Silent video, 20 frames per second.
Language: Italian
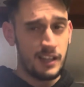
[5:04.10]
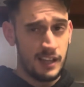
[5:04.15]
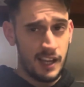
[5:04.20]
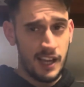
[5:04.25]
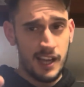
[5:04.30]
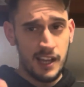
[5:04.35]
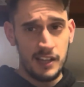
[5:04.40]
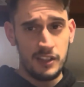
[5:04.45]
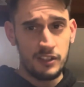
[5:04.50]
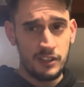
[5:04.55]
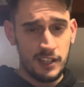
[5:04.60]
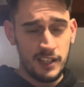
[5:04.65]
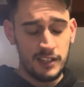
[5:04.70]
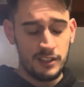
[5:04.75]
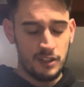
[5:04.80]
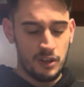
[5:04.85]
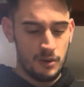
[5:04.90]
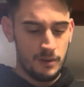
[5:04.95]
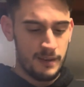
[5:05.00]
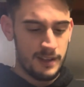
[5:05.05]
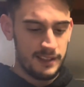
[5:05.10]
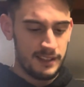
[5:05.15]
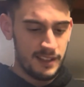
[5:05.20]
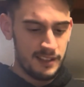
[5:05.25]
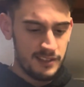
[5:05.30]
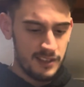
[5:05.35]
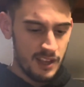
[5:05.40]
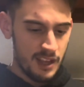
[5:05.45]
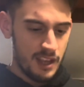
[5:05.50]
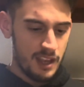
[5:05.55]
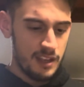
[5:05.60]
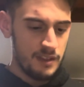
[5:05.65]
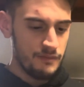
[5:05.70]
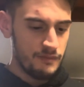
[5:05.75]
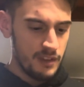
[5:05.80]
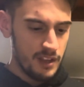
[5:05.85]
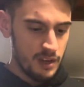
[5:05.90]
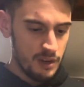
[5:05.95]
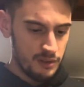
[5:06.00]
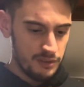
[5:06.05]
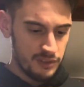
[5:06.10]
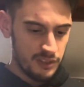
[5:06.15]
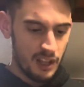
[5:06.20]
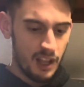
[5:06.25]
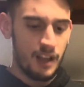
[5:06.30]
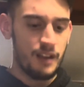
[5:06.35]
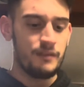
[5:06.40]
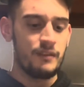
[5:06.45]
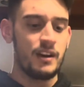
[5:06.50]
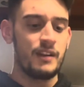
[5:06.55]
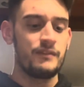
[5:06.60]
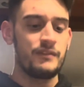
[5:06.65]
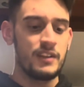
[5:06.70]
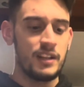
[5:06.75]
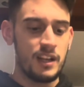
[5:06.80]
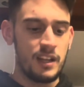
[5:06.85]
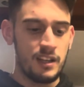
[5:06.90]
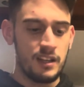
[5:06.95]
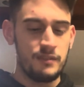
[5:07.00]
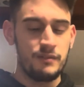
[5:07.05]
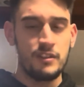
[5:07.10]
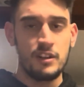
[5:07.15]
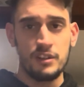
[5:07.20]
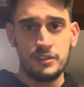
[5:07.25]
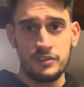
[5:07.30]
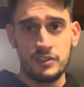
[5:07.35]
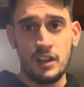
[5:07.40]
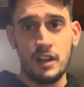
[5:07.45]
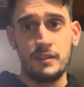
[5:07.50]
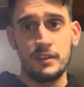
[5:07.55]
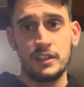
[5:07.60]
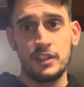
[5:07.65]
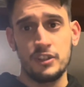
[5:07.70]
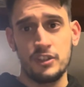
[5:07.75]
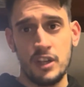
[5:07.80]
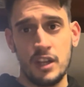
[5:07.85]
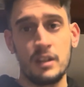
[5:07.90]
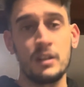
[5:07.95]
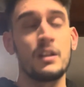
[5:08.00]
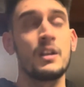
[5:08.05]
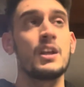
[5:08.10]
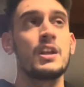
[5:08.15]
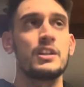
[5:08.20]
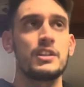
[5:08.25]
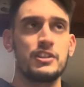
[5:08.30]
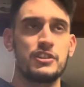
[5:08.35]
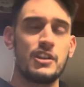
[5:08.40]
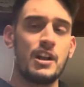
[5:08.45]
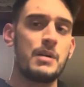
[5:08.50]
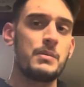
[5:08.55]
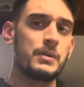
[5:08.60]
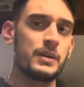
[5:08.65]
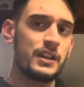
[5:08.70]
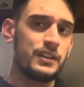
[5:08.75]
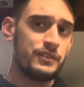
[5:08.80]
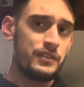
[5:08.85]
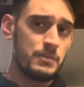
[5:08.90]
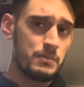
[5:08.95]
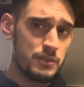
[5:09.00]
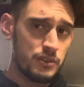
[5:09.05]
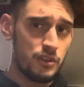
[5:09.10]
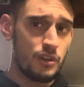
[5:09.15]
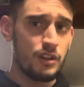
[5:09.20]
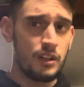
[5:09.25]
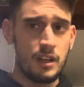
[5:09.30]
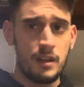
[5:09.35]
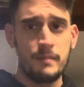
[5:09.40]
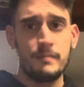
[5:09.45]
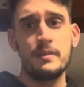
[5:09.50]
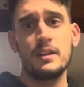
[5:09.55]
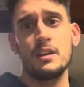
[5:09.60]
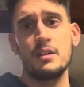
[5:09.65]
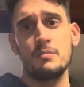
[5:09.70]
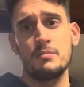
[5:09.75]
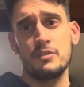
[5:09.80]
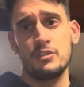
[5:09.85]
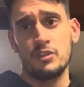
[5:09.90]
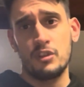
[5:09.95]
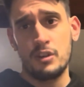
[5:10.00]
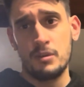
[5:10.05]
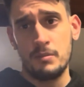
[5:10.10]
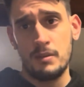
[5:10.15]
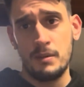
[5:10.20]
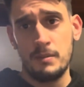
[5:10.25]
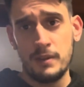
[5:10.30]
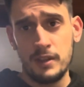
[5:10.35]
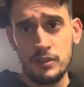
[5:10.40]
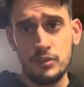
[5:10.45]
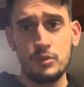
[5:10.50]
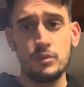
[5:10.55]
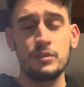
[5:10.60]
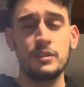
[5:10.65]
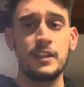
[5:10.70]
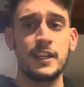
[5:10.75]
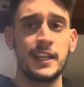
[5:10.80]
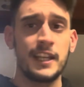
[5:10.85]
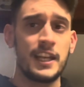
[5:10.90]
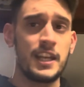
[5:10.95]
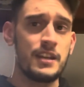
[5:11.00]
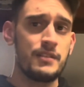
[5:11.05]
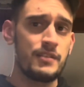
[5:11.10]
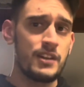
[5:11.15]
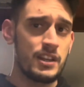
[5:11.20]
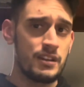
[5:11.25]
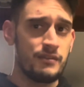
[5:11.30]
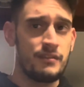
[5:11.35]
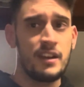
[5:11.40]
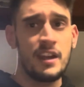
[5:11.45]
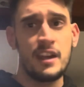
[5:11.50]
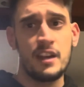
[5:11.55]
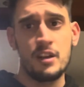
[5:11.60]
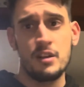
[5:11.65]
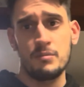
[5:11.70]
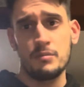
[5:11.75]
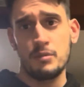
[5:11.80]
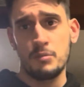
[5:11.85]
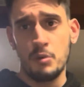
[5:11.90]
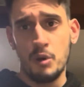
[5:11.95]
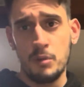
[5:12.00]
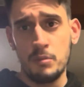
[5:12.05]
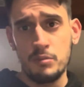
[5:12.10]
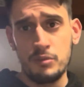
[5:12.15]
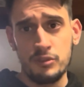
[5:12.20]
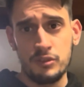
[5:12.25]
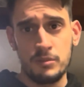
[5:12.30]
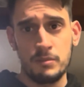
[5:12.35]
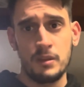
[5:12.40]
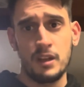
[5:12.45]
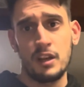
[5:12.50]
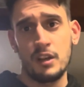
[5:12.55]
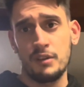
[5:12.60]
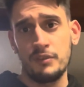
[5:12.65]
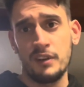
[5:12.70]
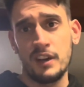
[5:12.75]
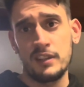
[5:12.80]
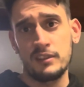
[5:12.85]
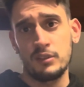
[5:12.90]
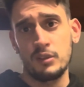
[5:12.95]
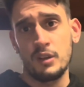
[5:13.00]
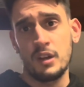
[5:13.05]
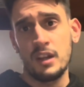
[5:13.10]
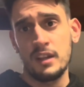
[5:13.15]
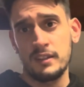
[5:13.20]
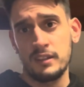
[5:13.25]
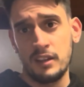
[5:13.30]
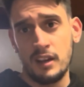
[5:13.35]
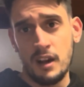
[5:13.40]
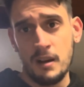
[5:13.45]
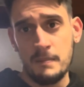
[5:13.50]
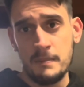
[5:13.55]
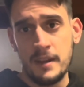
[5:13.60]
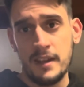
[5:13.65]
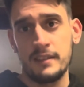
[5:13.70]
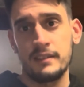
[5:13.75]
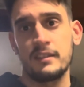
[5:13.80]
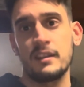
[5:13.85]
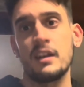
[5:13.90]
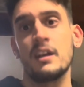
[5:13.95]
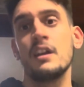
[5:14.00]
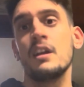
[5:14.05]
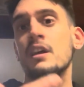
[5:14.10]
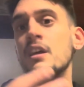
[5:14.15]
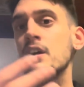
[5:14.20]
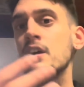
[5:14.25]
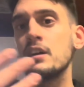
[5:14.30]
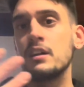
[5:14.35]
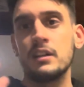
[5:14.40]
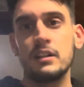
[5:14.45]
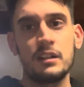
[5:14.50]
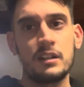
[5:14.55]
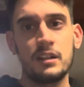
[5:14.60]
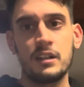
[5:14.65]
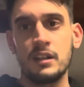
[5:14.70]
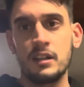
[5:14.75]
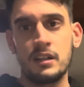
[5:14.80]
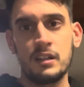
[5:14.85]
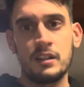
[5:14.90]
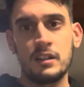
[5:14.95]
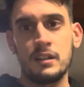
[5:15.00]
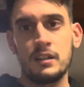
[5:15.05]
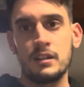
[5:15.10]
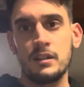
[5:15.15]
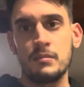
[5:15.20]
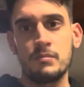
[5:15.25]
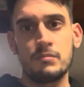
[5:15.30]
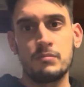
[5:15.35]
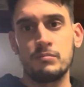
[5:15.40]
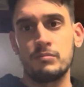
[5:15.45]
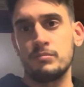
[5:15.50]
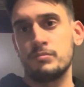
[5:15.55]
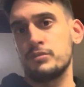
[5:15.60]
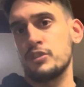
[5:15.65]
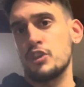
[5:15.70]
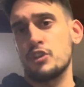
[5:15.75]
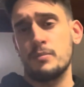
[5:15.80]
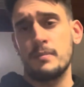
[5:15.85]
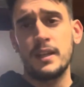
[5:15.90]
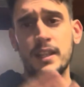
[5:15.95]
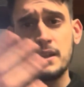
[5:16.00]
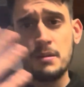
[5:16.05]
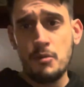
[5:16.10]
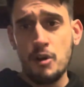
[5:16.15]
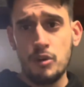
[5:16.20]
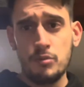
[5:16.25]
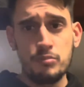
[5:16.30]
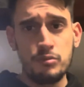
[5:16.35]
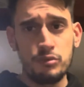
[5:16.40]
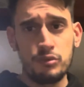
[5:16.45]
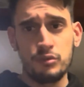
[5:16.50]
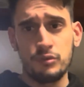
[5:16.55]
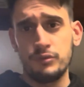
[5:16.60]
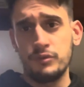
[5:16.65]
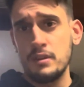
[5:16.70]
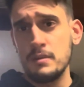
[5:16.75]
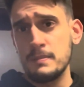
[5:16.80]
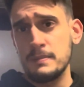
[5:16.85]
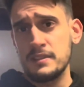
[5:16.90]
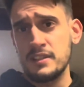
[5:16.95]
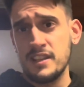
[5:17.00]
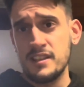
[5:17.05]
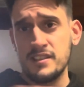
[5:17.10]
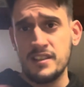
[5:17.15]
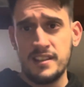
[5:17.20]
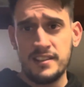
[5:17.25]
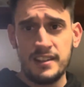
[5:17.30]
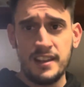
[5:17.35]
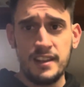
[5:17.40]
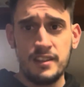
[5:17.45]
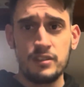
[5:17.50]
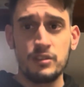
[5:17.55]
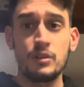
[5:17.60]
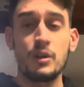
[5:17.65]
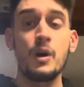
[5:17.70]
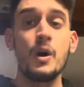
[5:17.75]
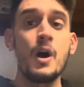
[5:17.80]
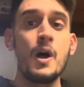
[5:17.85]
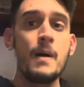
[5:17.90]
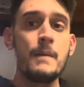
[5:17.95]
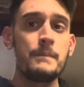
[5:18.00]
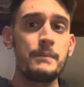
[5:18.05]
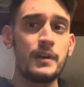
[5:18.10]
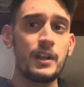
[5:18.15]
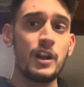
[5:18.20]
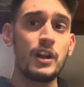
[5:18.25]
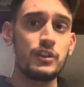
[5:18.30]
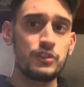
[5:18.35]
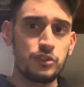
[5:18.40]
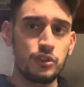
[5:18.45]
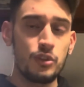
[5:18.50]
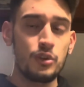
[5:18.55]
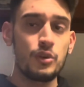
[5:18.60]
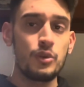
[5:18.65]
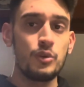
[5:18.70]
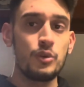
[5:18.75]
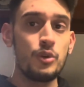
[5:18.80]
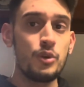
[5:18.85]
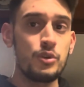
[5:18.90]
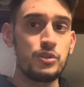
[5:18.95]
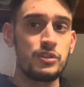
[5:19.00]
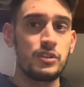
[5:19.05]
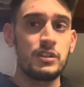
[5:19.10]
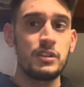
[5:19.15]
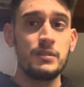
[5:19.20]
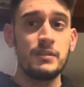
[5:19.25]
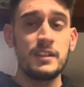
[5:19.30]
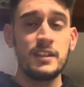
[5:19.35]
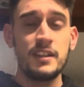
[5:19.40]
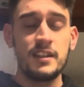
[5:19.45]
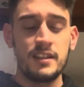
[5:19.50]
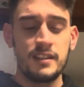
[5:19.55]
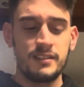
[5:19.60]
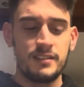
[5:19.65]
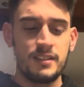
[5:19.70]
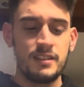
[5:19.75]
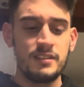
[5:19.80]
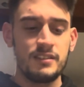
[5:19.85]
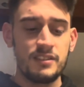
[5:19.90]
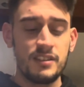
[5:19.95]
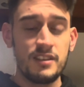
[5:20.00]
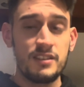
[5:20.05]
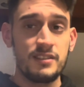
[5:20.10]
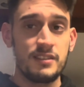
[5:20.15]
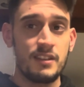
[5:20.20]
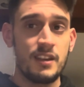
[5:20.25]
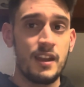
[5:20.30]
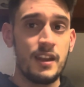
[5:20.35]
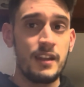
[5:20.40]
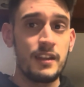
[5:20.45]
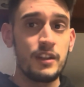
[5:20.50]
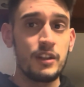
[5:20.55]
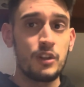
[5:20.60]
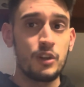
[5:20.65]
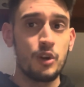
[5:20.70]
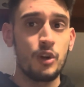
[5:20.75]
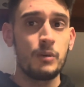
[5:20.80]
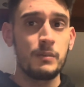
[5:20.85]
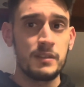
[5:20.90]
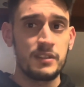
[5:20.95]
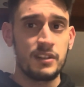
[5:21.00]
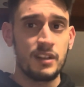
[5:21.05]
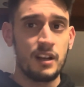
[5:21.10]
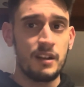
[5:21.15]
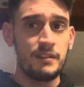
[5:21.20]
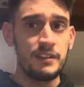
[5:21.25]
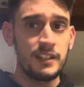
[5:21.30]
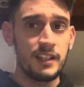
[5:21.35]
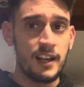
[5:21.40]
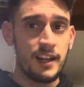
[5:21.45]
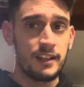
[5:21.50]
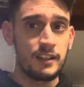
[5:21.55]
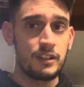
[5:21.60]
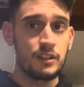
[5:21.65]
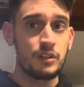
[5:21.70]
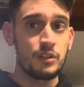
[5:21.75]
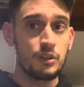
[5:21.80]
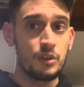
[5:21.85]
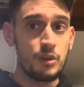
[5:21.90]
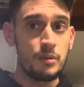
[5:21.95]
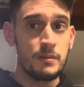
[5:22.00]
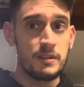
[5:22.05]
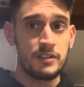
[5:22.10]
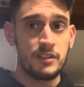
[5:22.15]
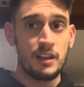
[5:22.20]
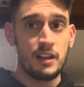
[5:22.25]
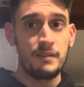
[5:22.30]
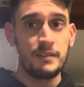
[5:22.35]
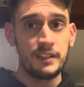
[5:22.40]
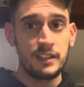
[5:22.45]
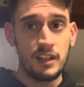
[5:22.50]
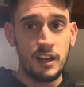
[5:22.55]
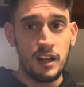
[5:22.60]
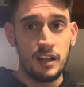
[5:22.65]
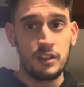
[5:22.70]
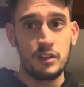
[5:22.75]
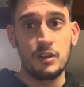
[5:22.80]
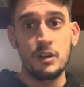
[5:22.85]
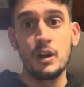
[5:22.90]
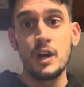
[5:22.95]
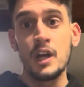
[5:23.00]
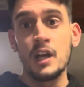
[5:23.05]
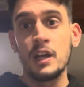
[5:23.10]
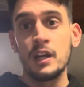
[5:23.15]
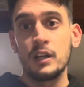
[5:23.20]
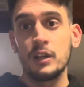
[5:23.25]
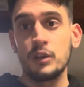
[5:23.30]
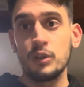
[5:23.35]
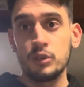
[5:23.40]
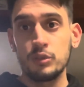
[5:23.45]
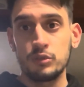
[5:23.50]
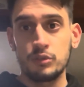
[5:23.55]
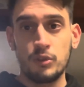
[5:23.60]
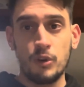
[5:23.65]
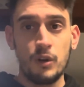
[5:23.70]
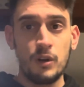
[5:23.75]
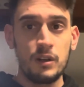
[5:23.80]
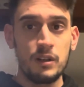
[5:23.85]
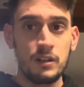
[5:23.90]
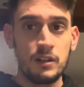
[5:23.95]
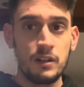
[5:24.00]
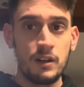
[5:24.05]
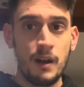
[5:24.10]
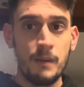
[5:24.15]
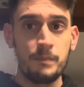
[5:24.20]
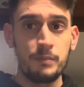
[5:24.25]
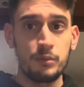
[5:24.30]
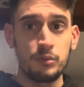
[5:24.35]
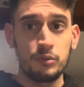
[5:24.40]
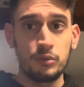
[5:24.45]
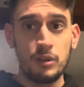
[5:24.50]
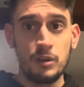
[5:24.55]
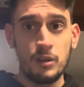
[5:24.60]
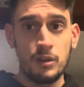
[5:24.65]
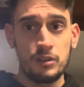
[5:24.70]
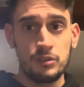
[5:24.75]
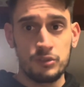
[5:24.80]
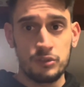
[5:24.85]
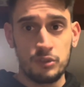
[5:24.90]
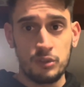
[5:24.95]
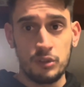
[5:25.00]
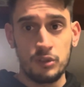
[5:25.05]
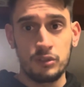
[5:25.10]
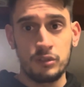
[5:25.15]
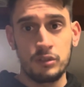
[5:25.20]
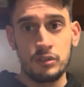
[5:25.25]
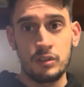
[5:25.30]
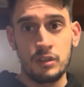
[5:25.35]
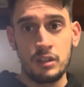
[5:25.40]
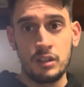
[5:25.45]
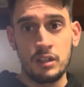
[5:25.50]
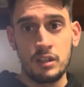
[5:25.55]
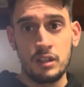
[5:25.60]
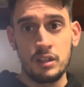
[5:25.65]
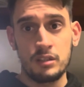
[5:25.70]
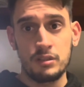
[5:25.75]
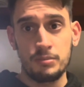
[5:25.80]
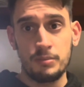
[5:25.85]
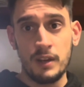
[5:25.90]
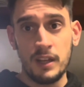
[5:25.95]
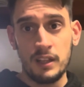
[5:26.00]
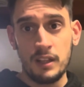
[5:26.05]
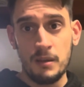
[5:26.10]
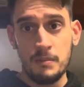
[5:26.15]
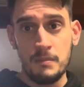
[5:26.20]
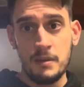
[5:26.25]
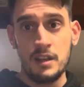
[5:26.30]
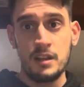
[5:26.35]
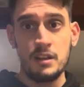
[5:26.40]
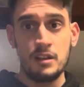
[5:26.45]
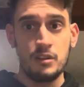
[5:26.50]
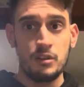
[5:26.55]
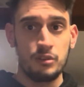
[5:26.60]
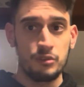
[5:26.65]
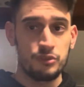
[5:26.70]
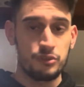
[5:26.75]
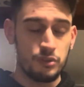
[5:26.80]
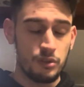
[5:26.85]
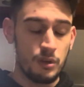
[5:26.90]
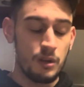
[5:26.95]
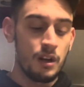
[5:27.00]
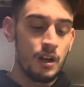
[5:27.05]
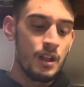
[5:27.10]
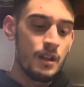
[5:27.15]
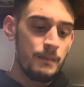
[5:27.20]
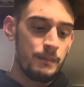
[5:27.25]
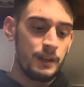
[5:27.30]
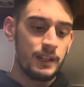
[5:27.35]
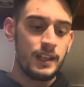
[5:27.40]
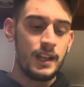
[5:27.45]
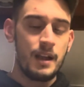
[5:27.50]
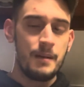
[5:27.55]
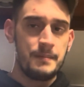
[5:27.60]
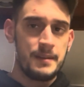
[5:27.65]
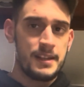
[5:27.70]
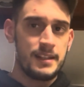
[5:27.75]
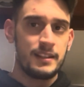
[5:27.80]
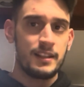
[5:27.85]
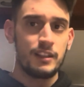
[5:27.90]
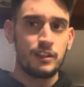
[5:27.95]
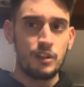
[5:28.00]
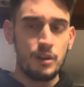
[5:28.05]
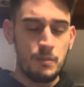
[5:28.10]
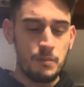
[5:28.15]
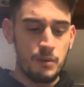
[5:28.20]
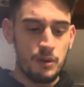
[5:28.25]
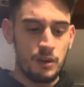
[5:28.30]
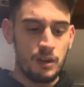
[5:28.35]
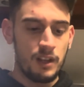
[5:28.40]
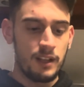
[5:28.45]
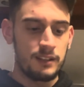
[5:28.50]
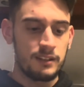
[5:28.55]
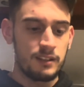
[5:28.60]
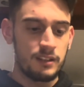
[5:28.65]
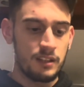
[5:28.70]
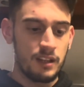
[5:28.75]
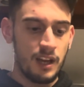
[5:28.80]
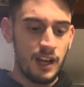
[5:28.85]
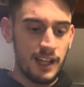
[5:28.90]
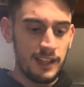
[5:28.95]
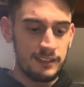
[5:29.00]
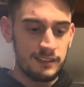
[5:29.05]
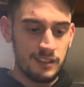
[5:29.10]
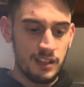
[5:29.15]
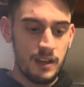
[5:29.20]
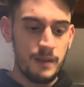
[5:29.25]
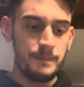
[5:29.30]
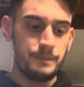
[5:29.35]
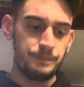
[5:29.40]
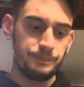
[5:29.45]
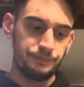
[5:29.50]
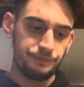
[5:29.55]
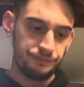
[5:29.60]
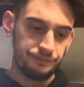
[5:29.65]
che Iron 96 ve lo stava, ve, la, ve lo stava dice, diciamo che film sono, a me non mi sono mai piaciuti, Craven, Venom, Morbius mi hanno fatto letteralmente uh, specialmente Morbus un film senza senso però sono curioso di vedere Sinister 6 come se la vedranno come se la vedranno contro uh, appunto il nostro uh, Spider-Man il nostro praticamente Tom Holland altre